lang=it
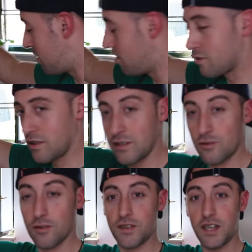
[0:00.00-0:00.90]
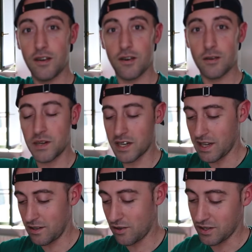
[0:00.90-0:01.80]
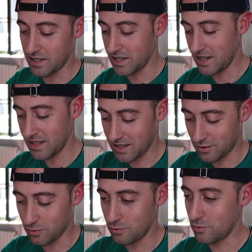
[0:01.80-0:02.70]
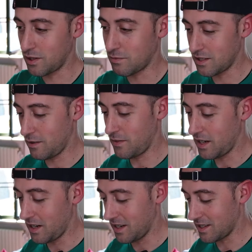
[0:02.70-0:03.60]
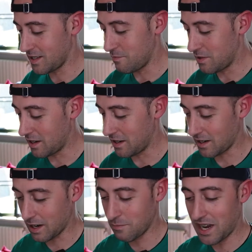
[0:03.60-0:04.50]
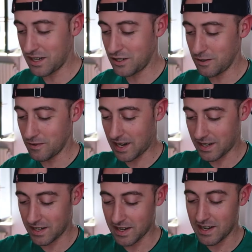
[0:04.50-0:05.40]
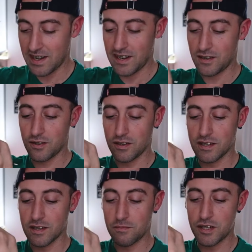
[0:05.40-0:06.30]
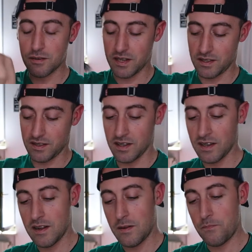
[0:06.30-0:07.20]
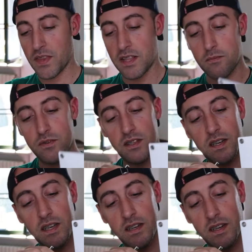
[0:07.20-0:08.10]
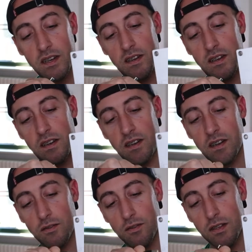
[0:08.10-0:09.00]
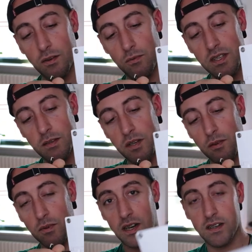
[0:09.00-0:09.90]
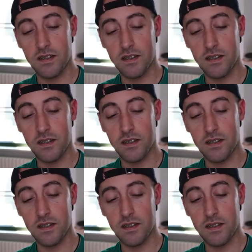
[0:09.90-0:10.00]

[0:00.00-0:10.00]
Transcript: lo stesso filo perché noi adesso con tutti questi fili che sembra cablaggi vari, noi semplicemente andiamo a inserire la nostra USB qua,